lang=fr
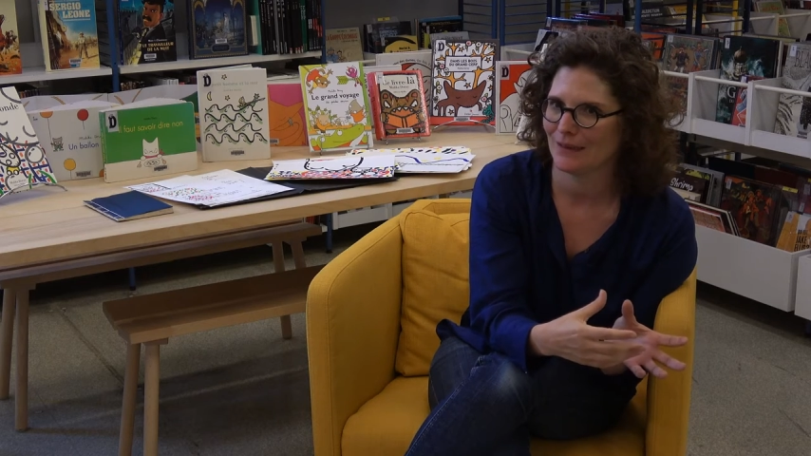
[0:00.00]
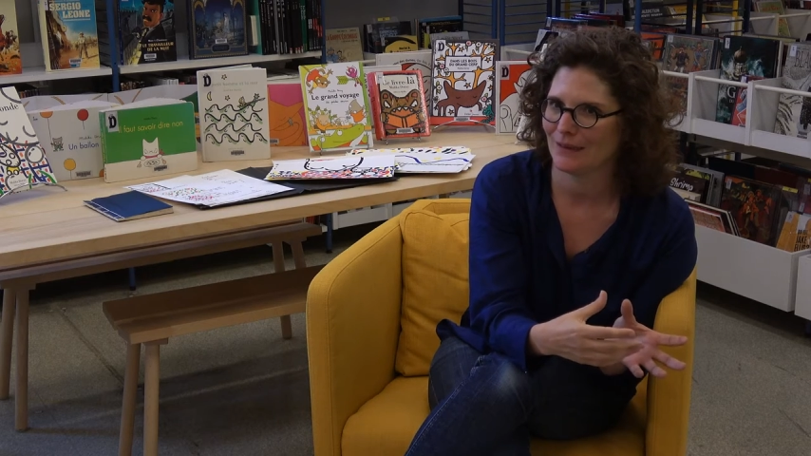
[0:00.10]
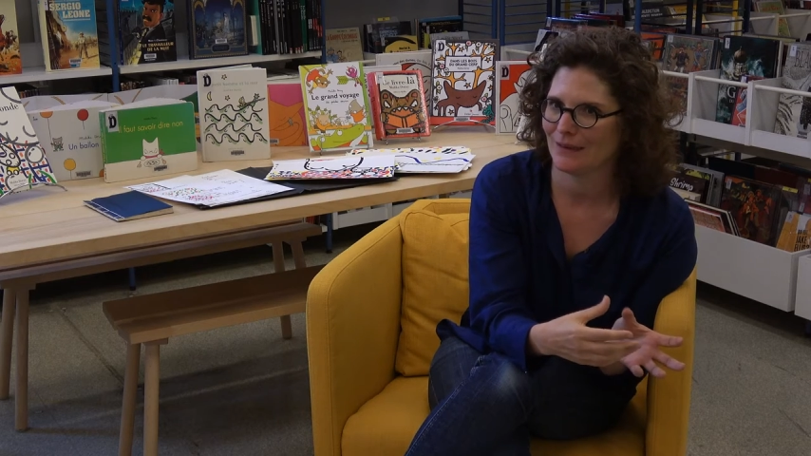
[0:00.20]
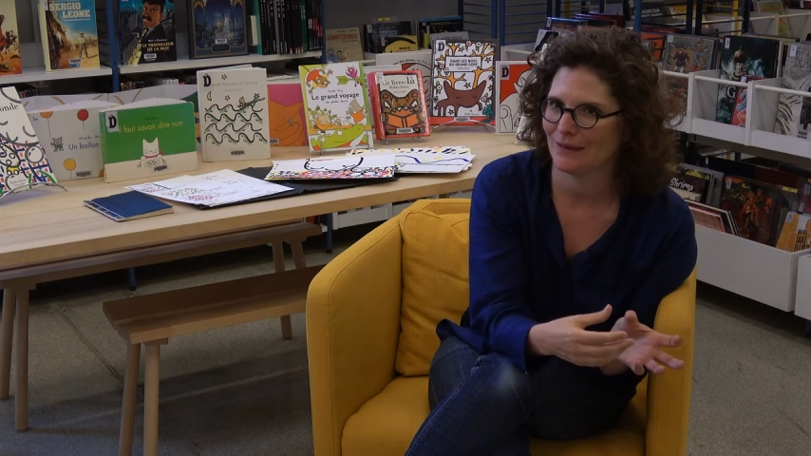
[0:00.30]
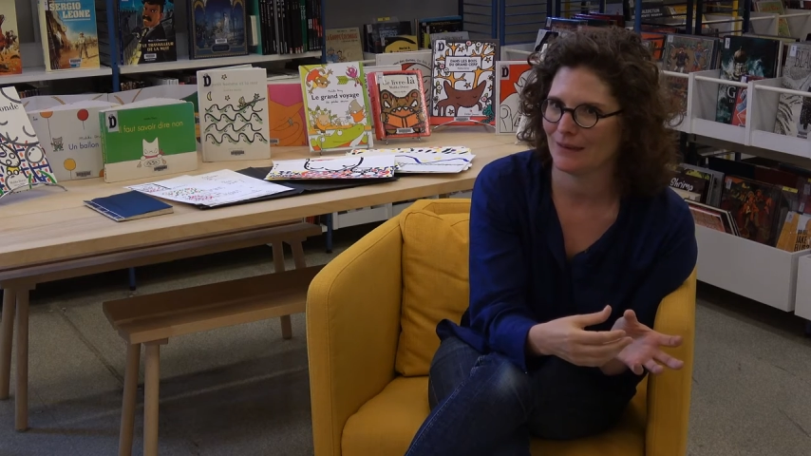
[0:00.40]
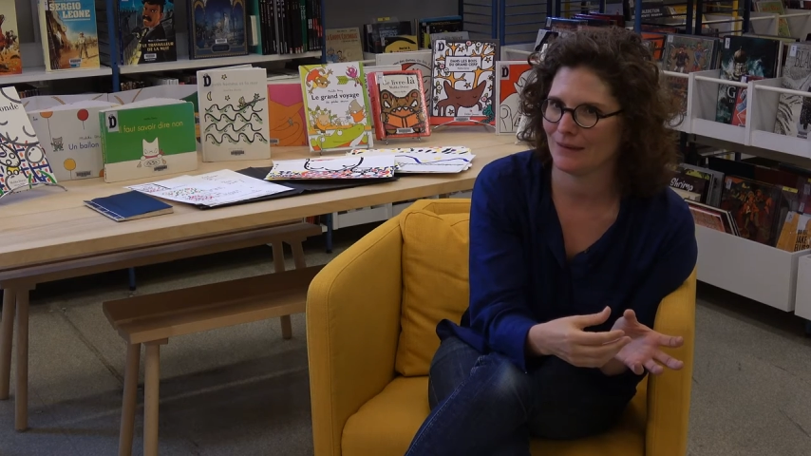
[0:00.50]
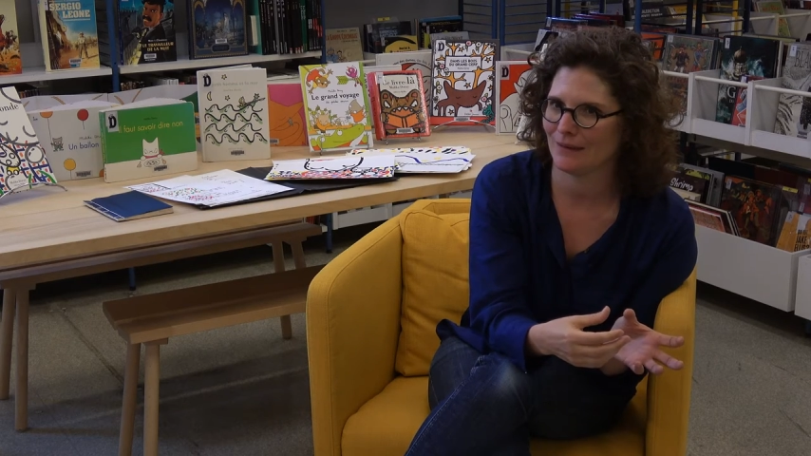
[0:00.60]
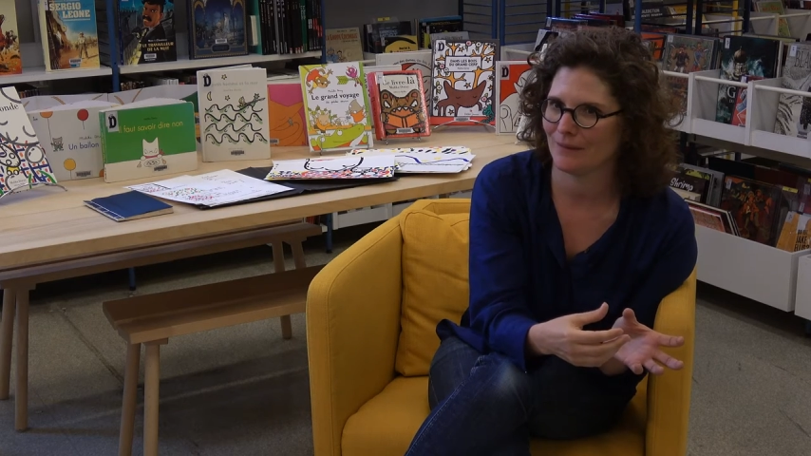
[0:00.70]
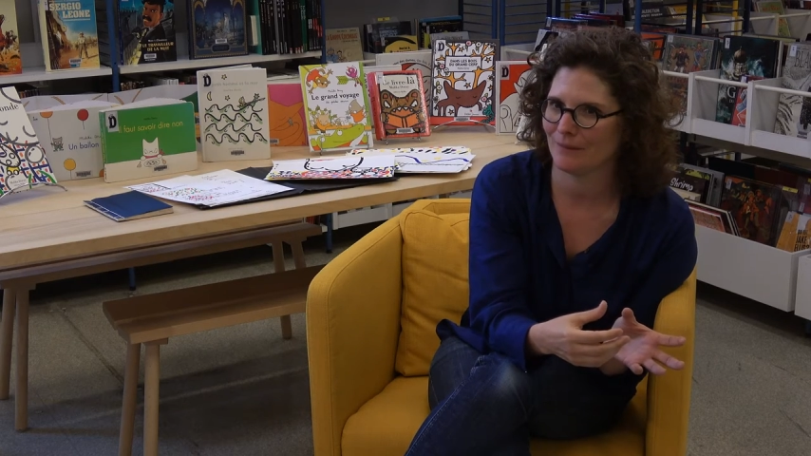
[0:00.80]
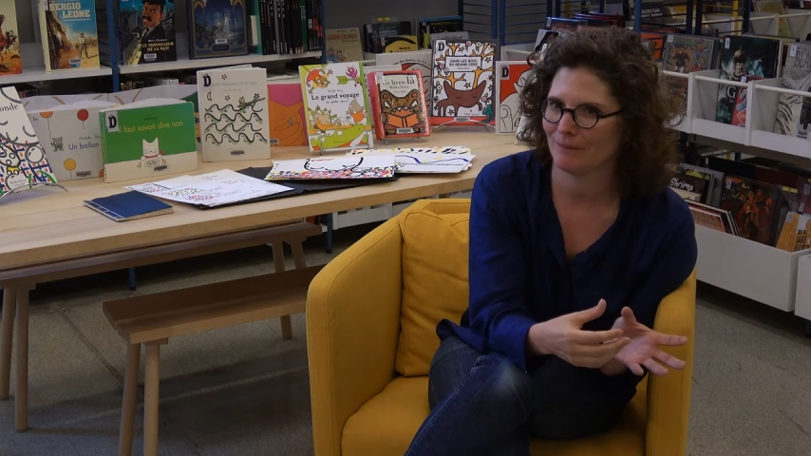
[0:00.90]

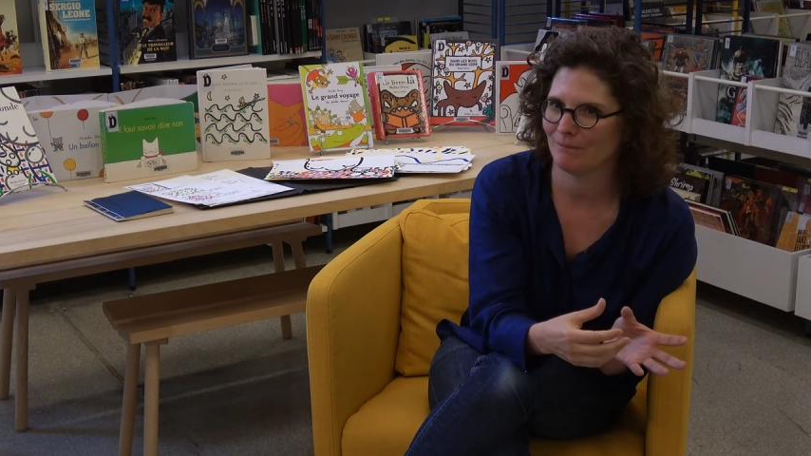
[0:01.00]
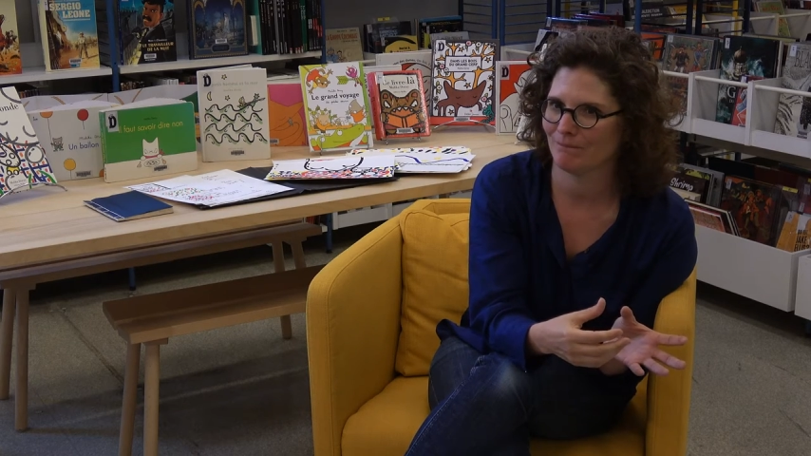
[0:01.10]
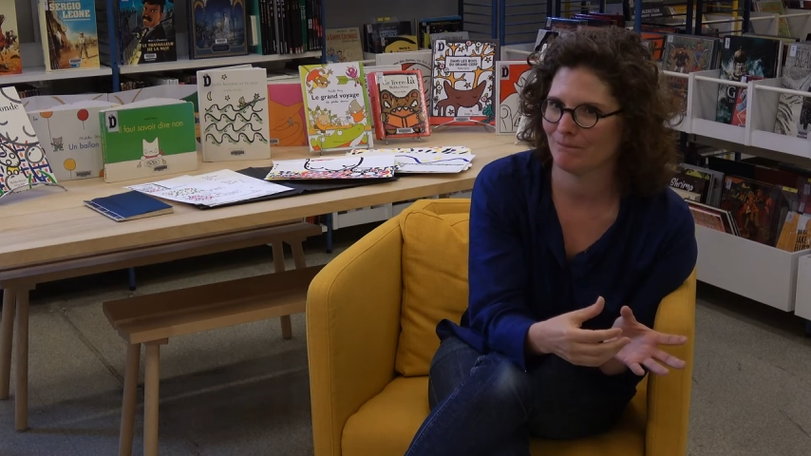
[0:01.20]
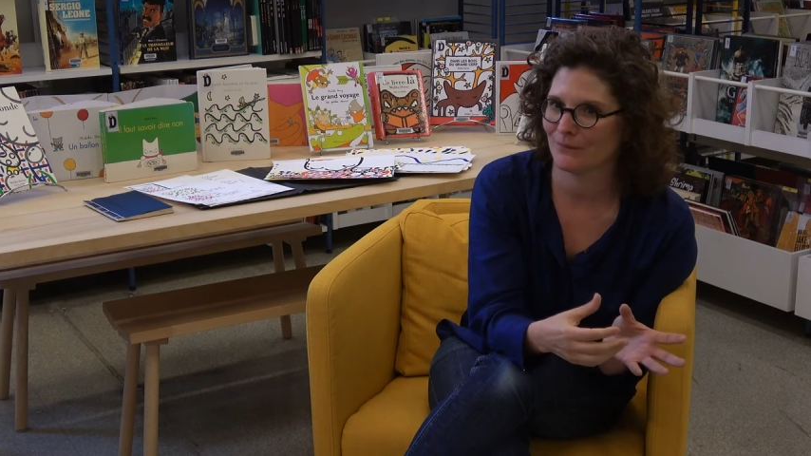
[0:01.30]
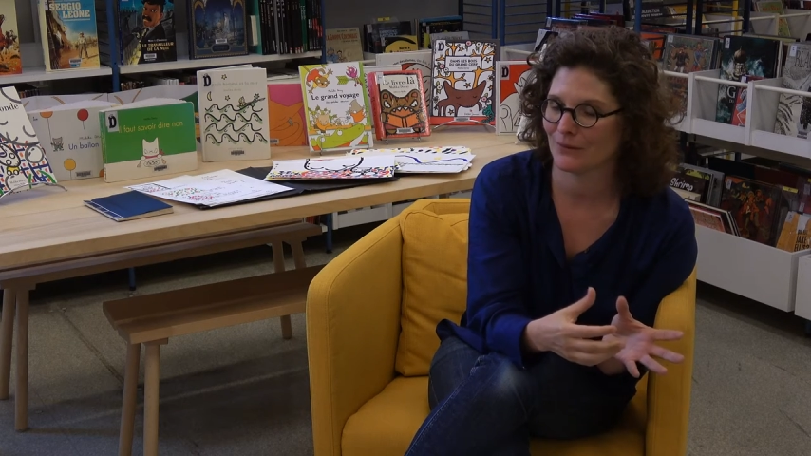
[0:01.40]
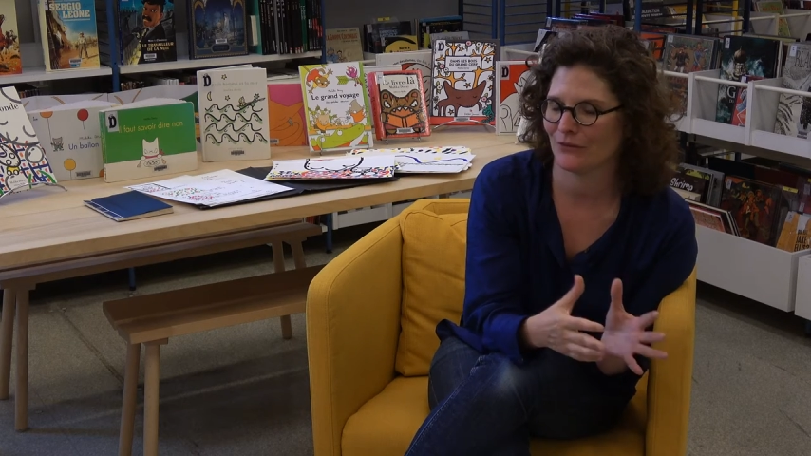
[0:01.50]
euh,